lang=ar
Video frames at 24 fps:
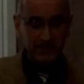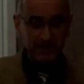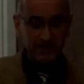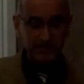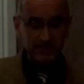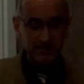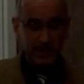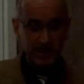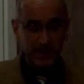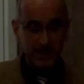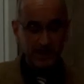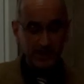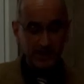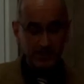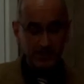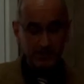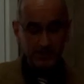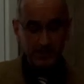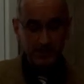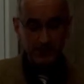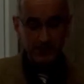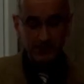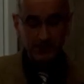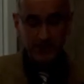الطالب
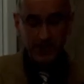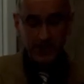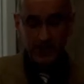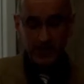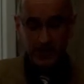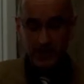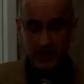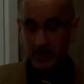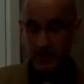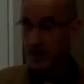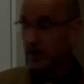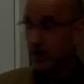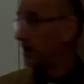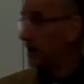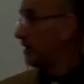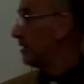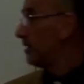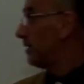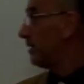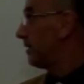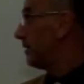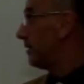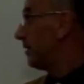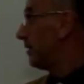إلى
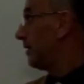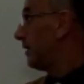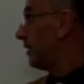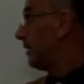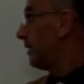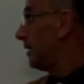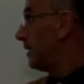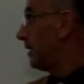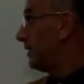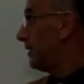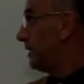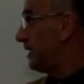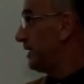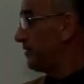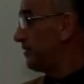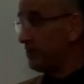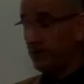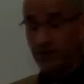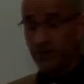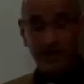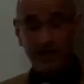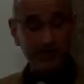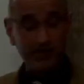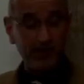
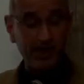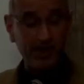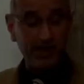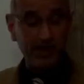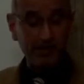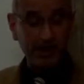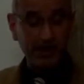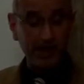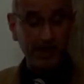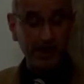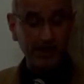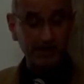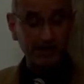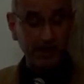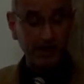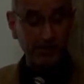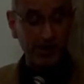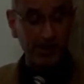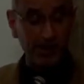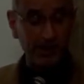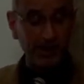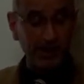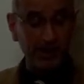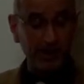نذهب إلى
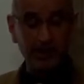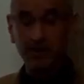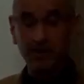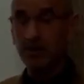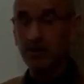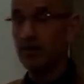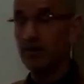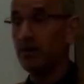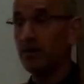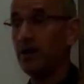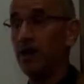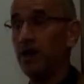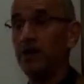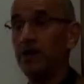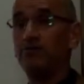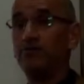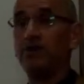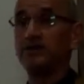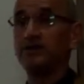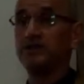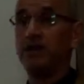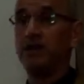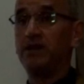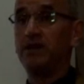تمارين
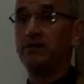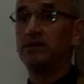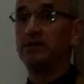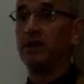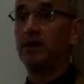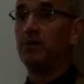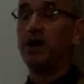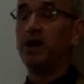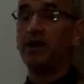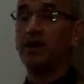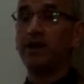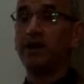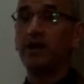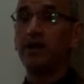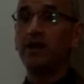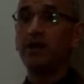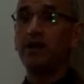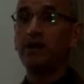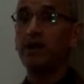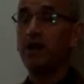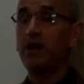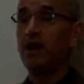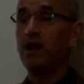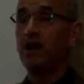الفصل
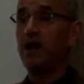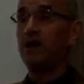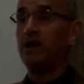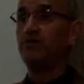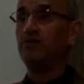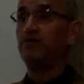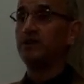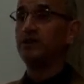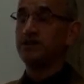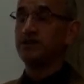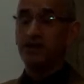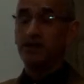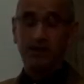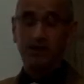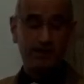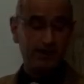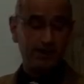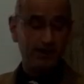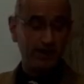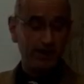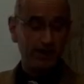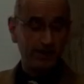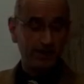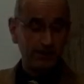تمارين الفصل
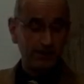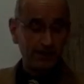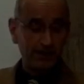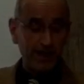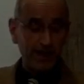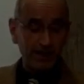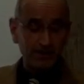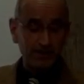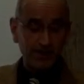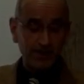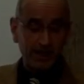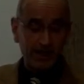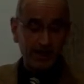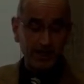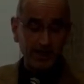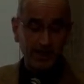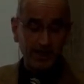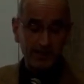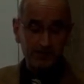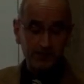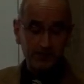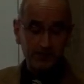نأتي إلى